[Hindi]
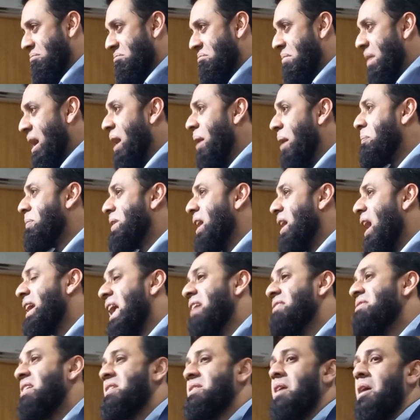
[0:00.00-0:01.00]
मैं अब क्या
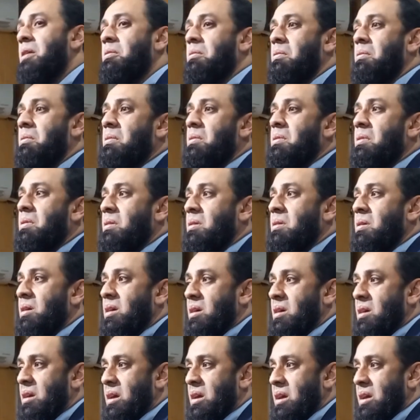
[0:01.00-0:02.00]
कह सकता हूँ
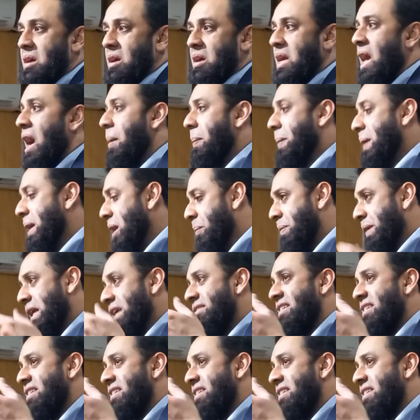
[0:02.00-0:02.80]
कि आपकी अपनी